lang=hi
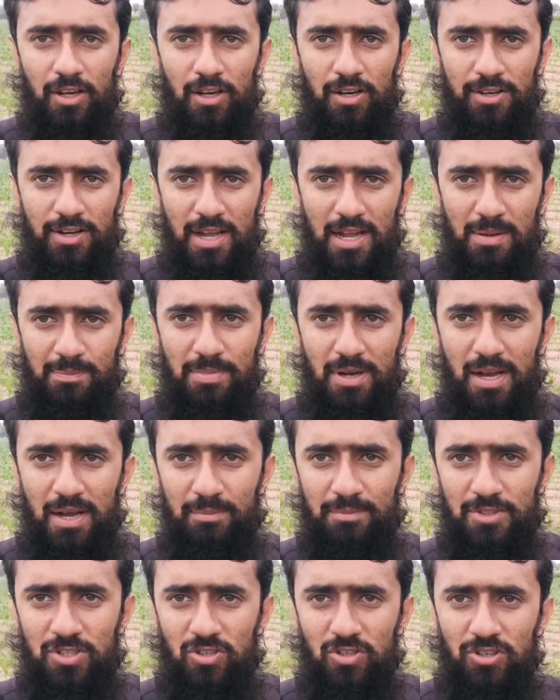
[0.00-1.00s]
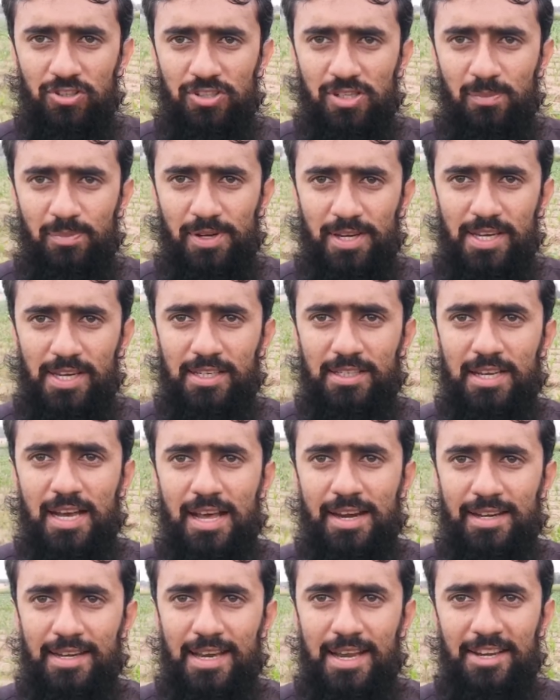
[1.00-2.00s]
और अब हम जो स्प्रे
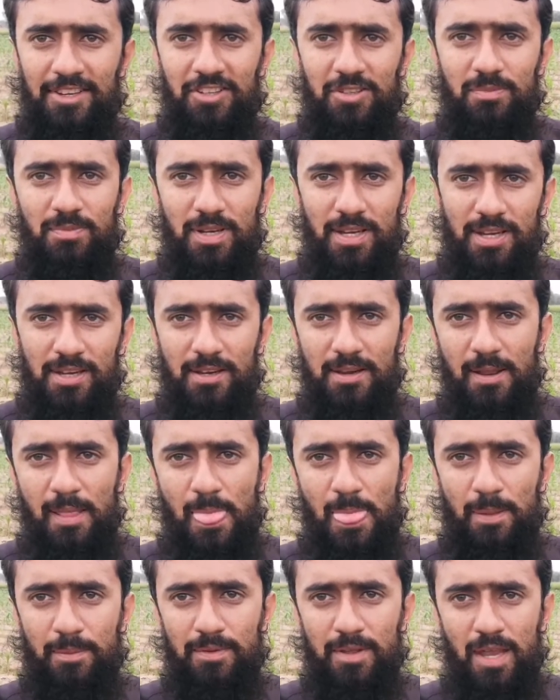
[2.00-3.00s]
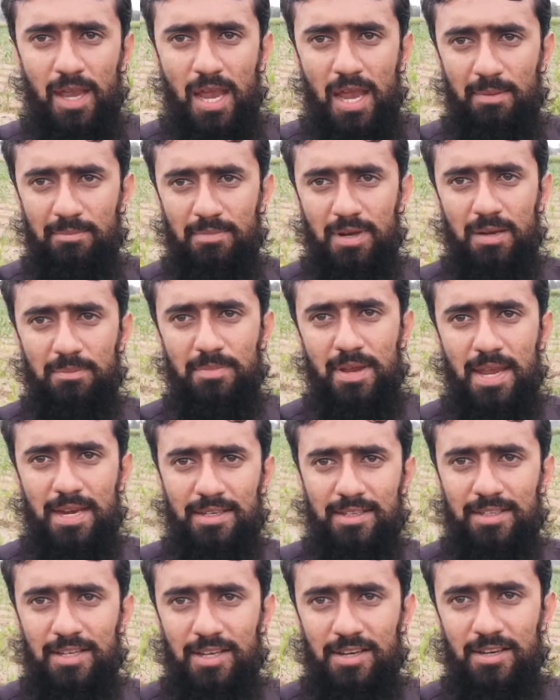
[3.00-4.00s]
कर रहे हैं इसमें एमा
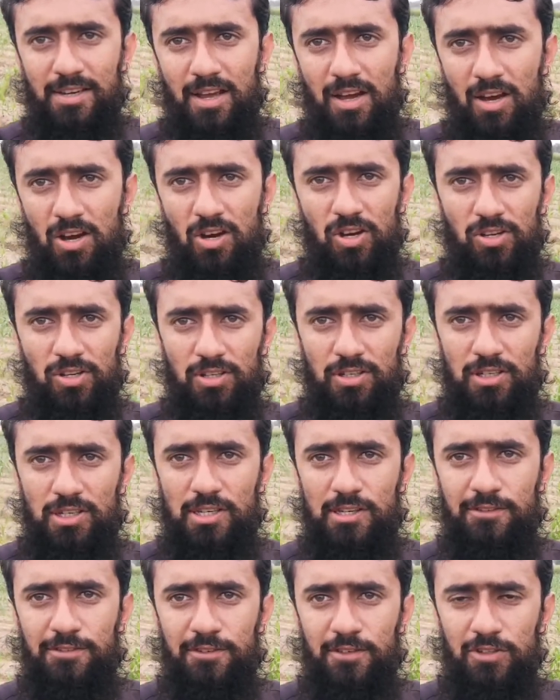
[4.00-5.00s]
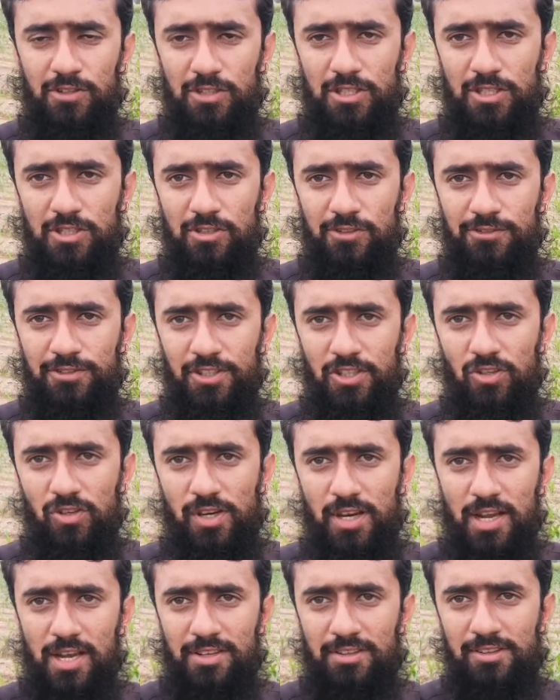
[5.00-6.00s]
मैक्टन और लीफ्यू
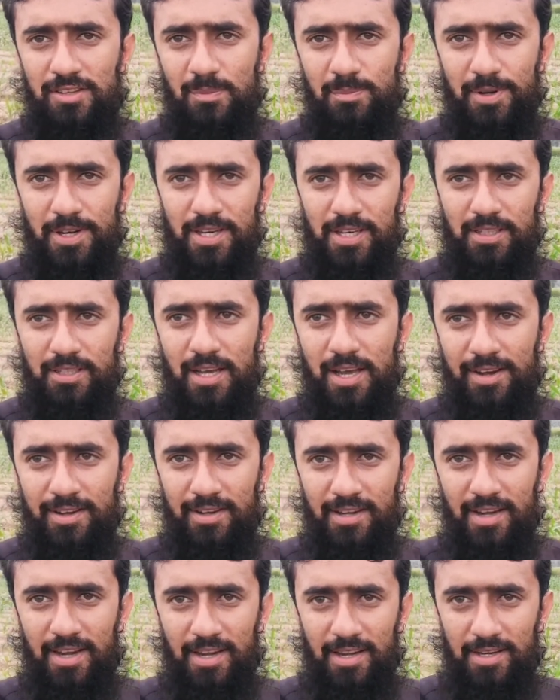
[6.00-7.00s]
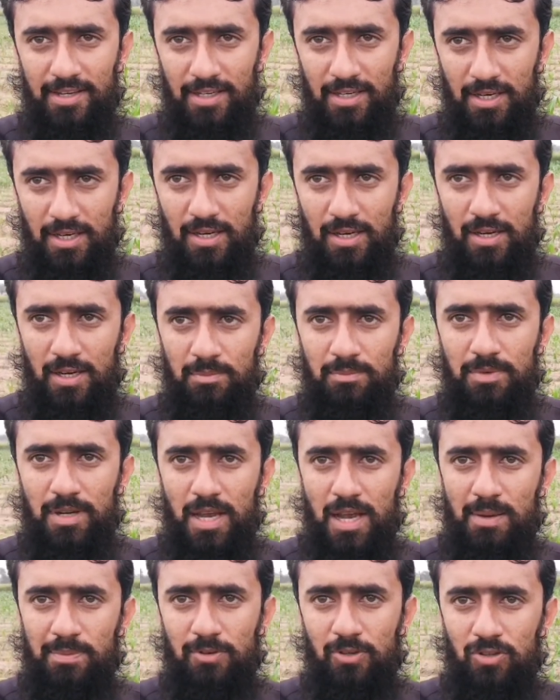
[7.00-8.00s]
लियोफ्योरान स्प्रे कर रहे हैं
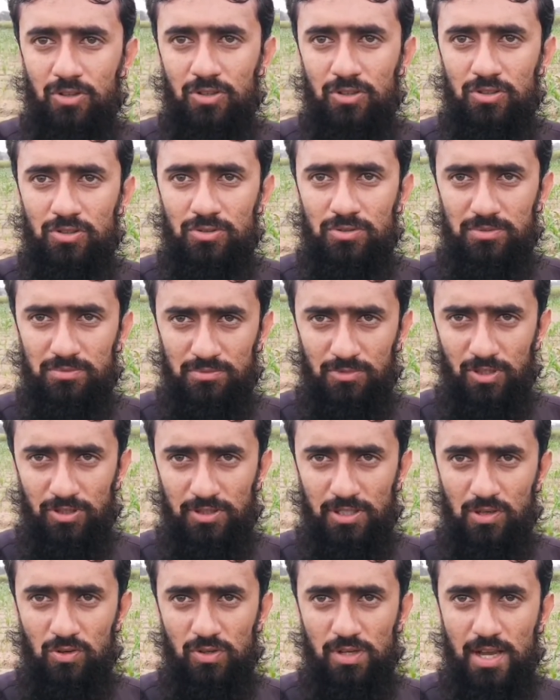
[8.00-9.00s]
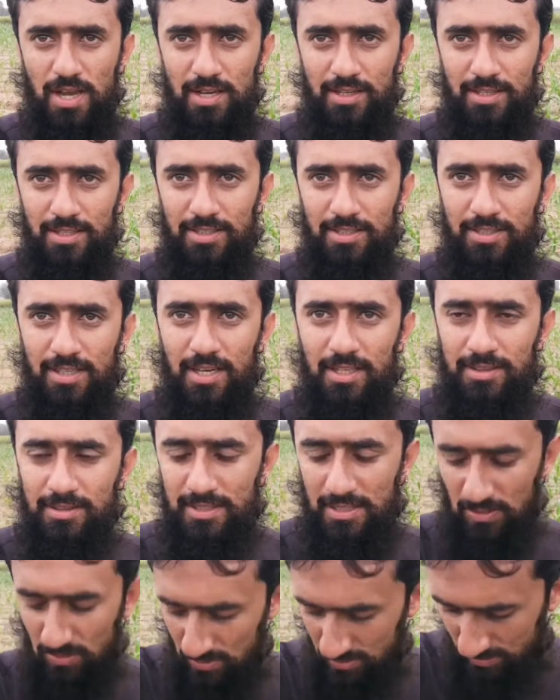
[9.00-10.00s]
मैं आपको बोतल उठा के
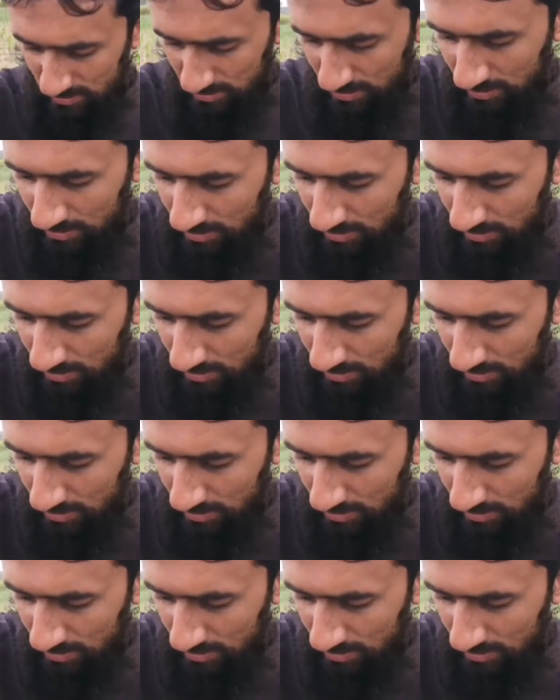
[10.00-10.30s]
दिखाता हूँ